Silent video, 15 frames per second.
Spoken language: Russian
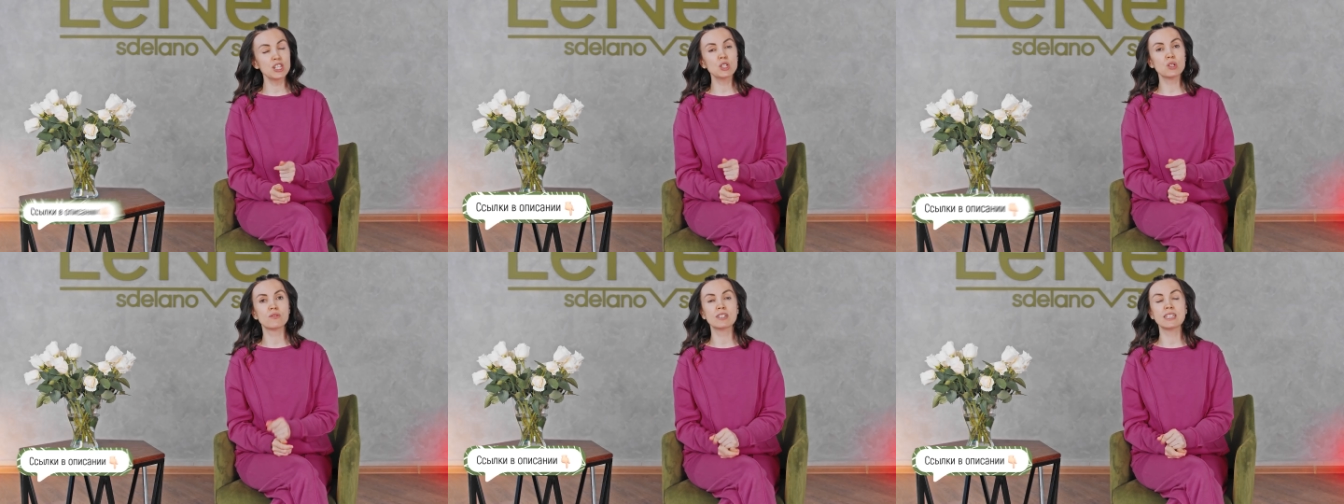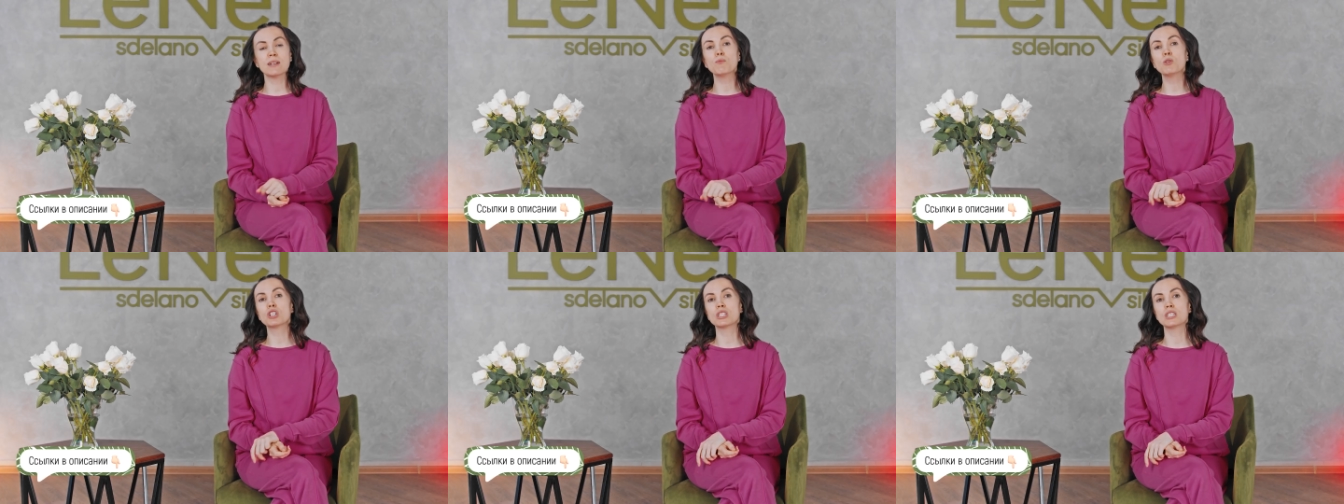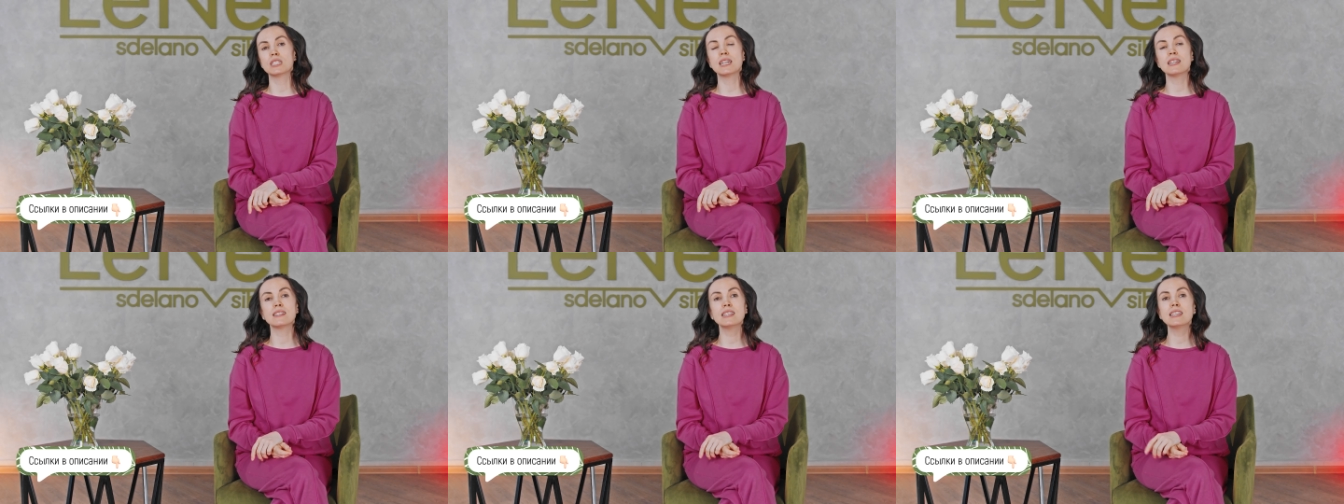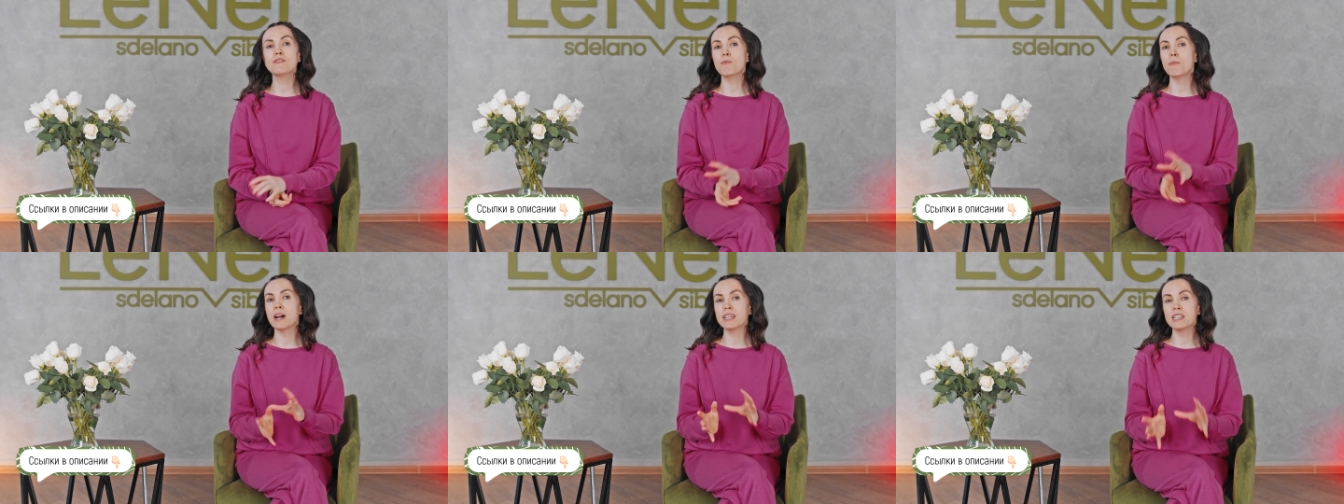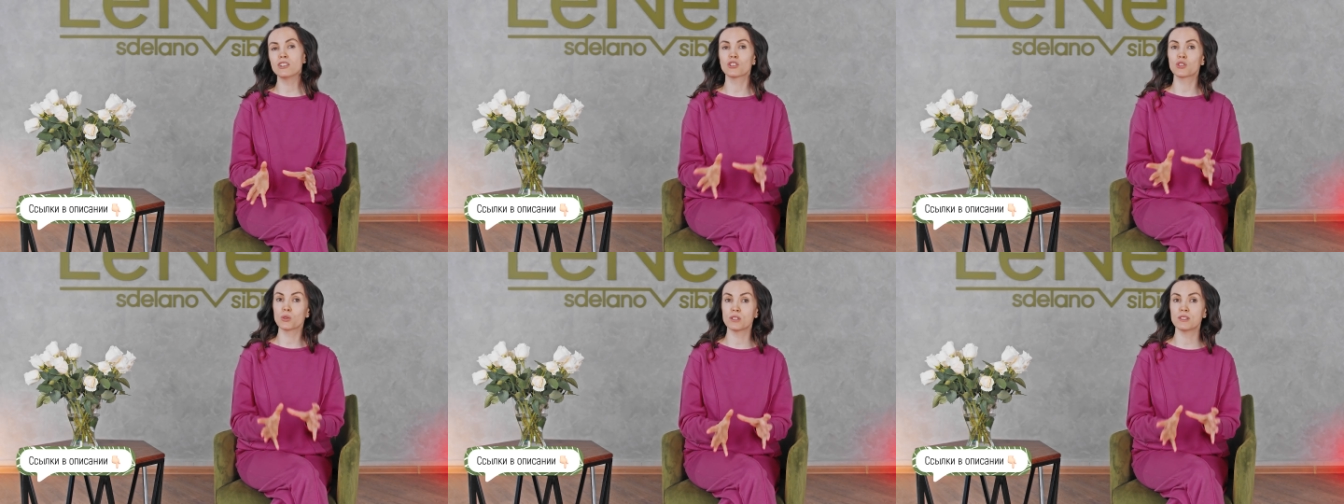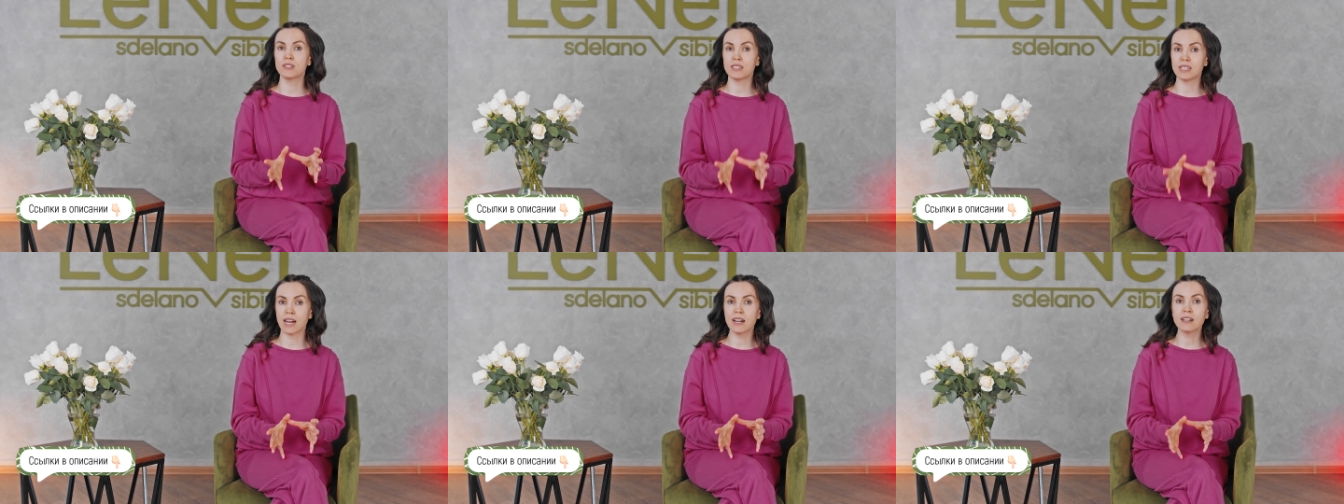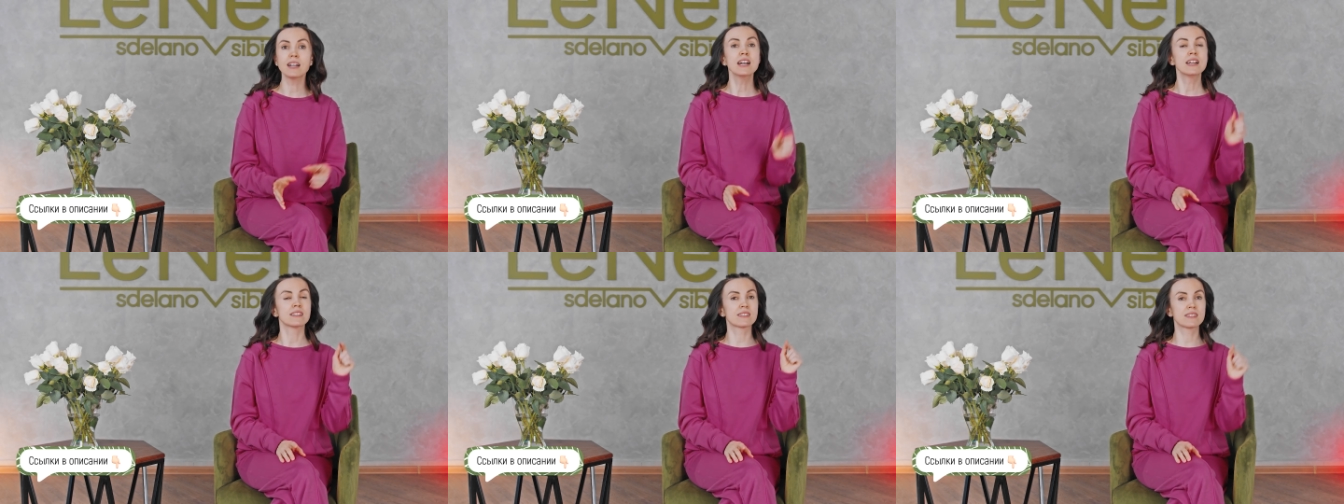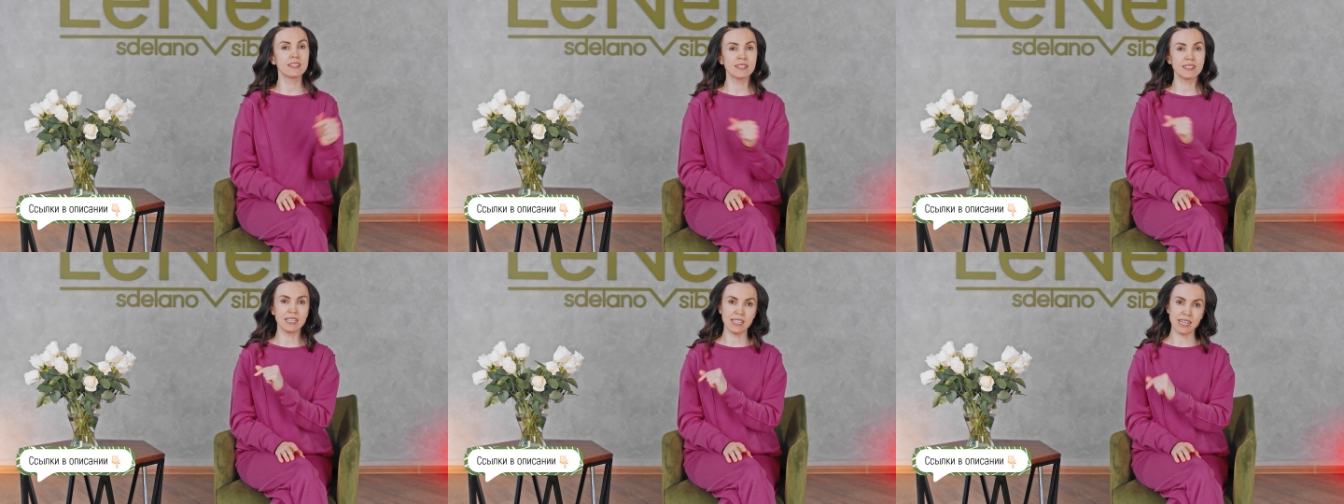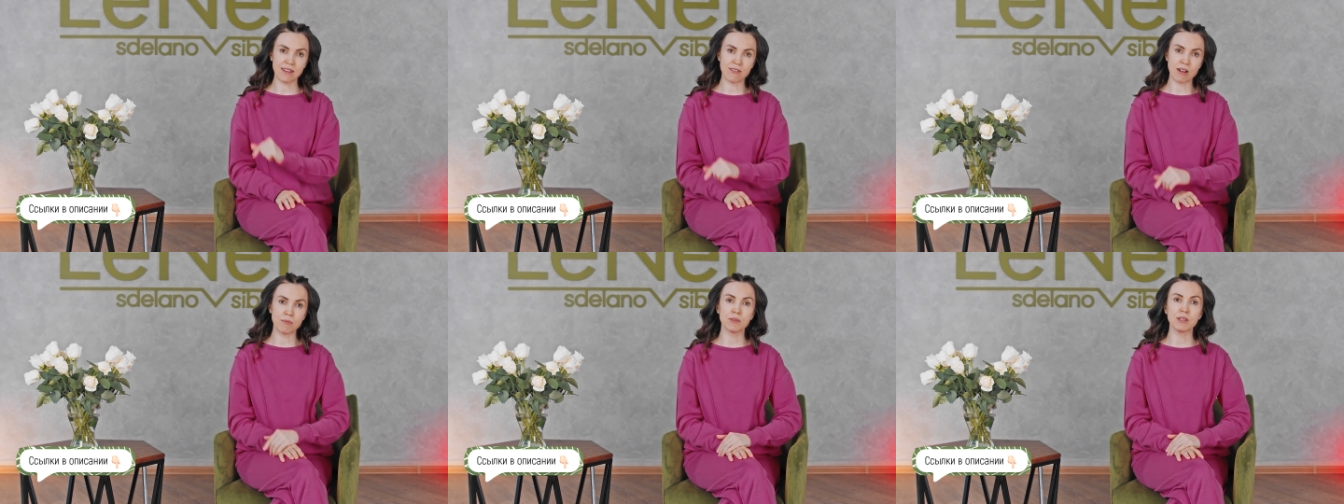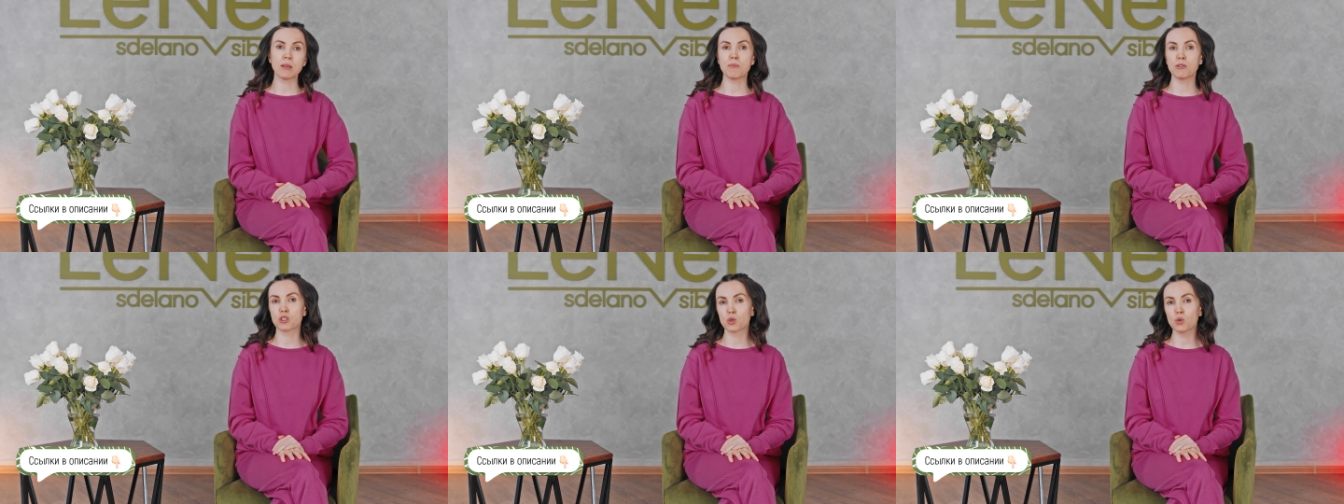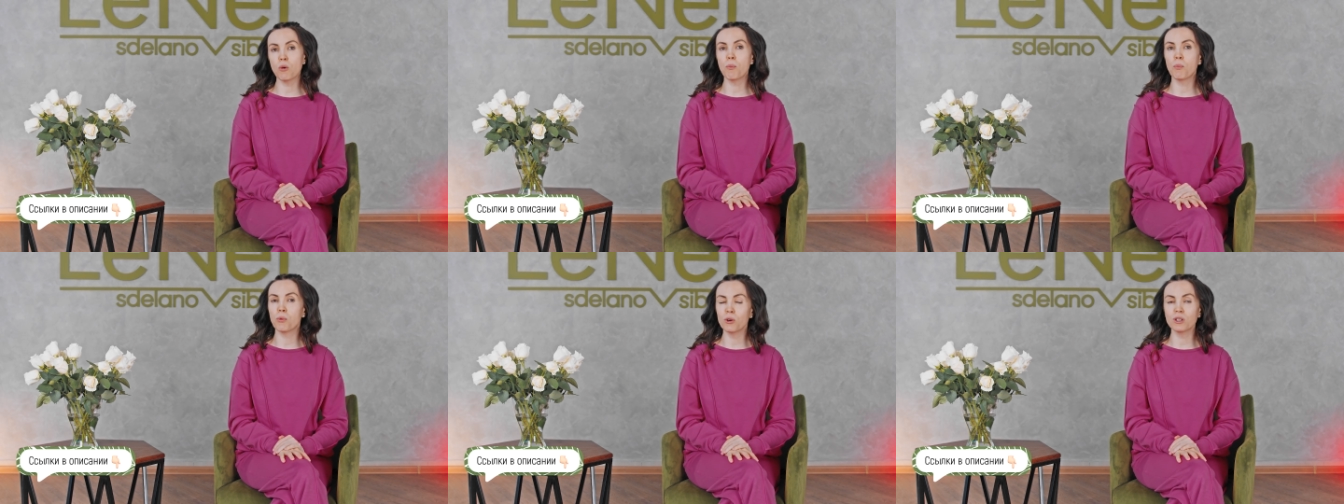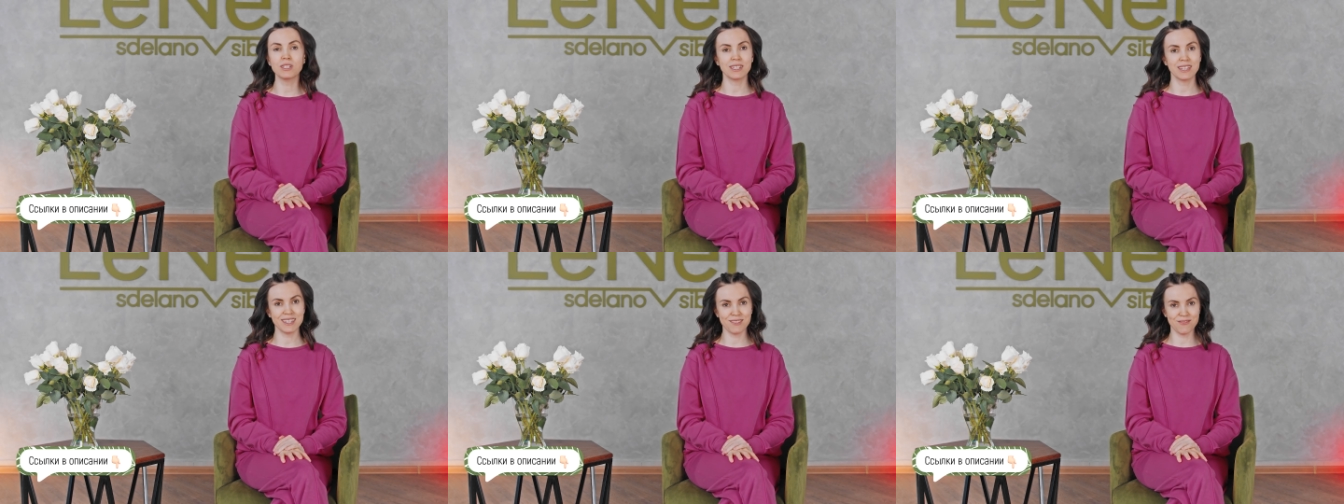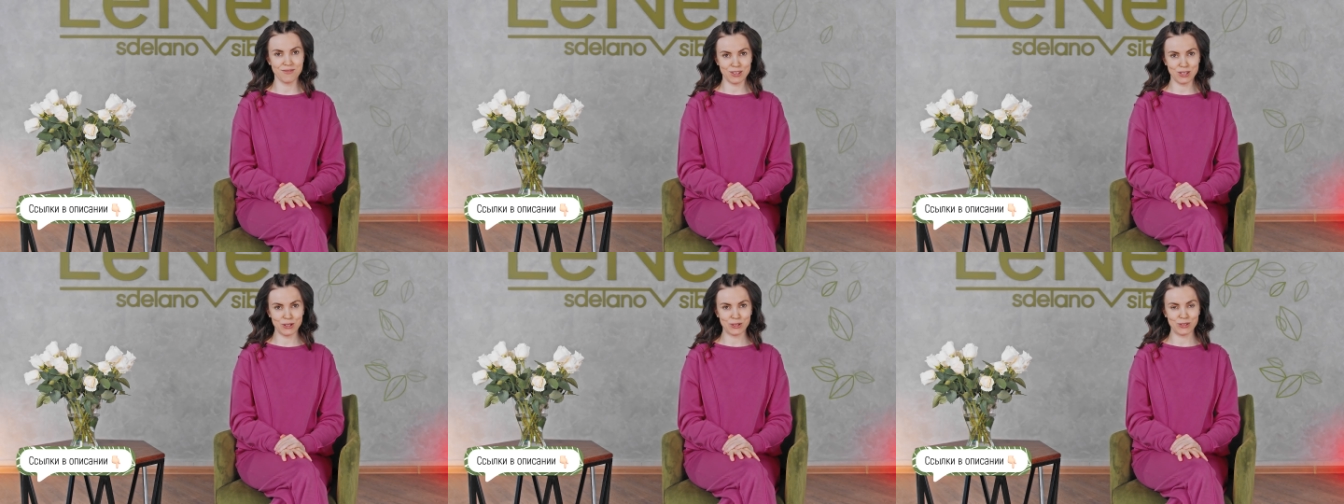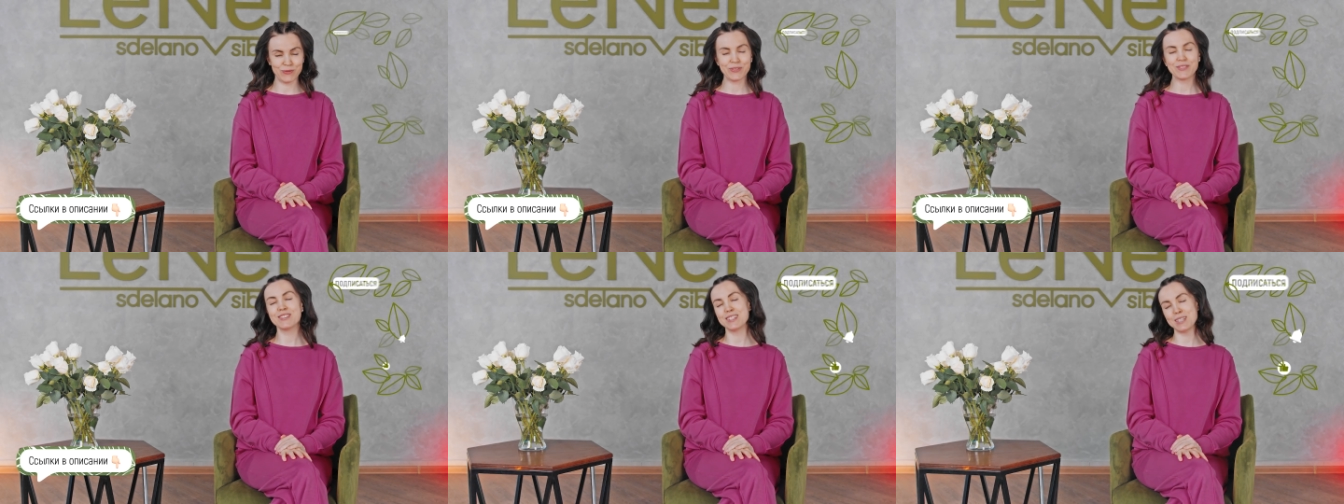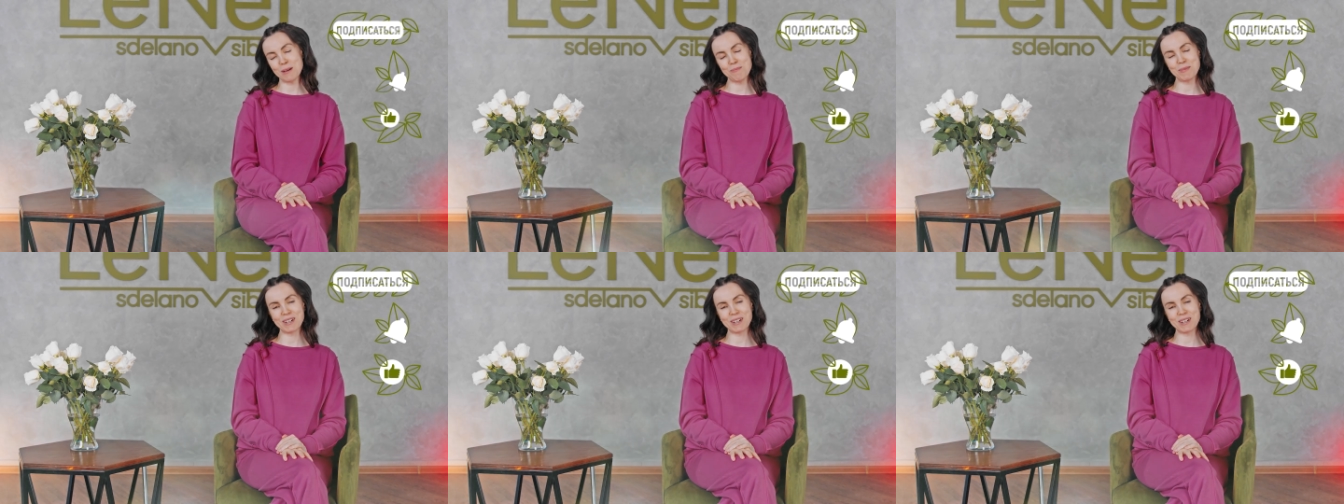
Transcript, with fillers: видео вы можете найти в моих соцсетях. Ссылки я вам напишу под этим видео. Всем